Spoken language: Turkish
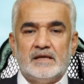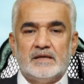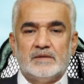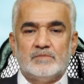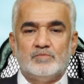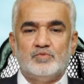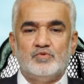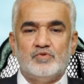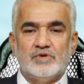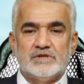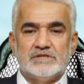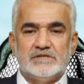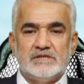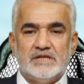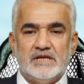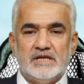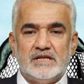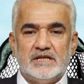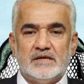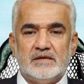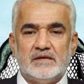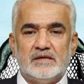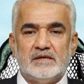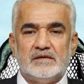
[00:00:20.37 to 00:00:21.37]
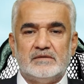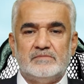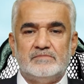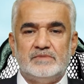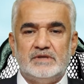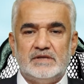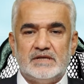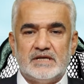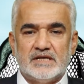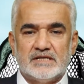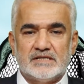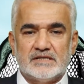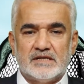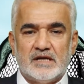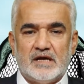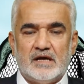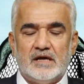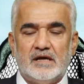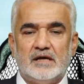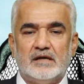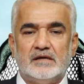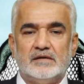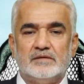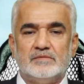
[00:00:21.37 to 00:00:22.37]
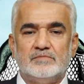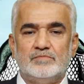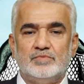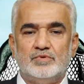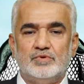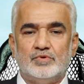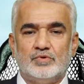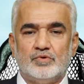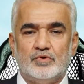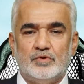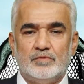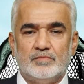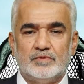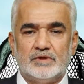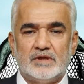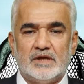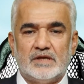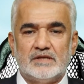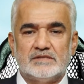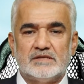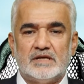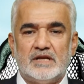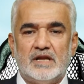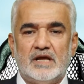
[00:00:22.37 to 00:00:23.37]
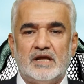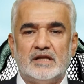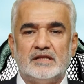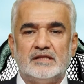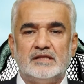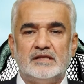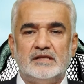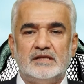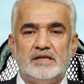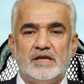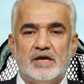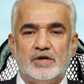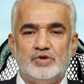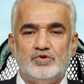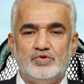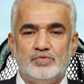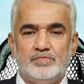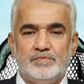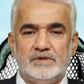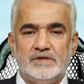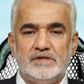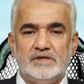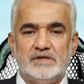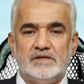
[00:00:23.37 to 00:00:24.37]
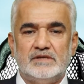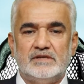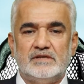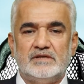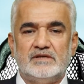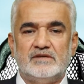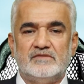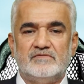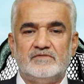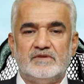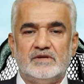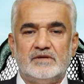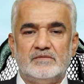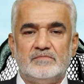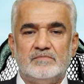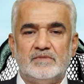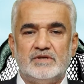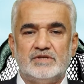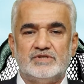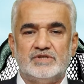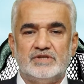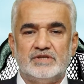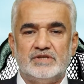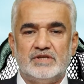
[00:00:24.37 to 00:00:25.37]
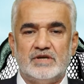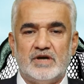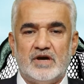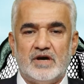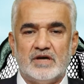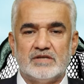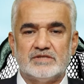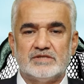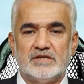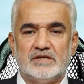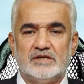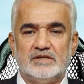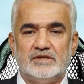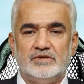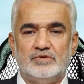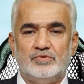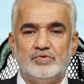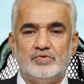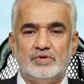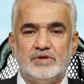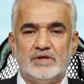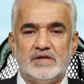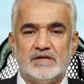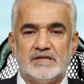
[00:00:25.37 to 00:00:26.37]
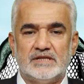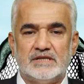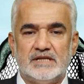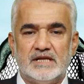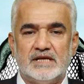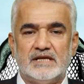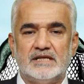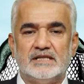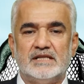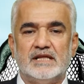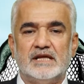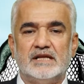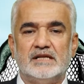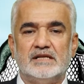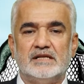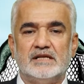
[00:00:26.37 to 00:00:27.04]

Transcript: Bu vesileyle bir kez daha Büyük Komutan Selahaddin Eyyubi'yi ve Mescid-i Aksa'nın hürriyetine giden